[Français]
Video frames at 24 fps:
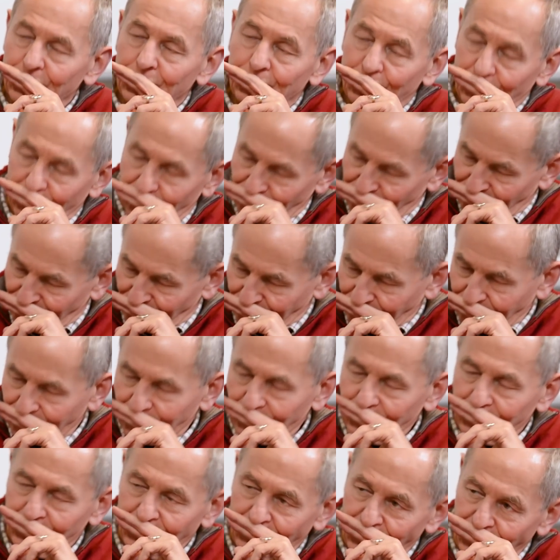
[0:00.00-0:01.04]
spécifique à
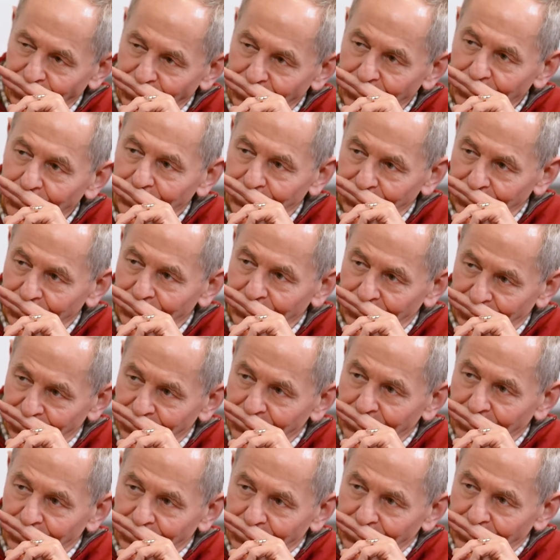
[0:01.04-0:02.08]
un historien.